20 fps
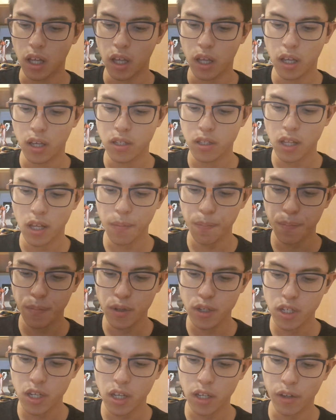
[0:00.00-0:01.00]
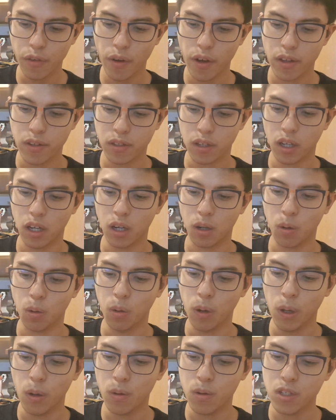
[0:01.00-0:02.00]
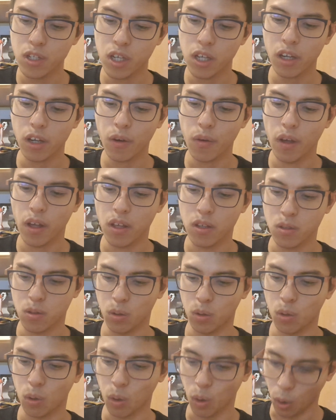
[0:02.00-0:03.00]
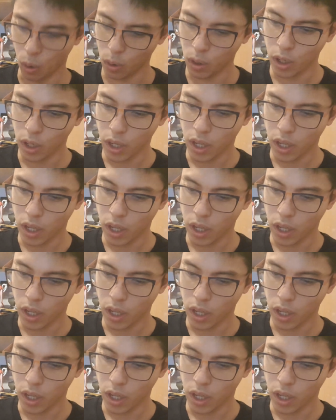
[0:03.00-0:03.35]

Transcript: えー、ステップシークエンスからコレオシークエンスのところ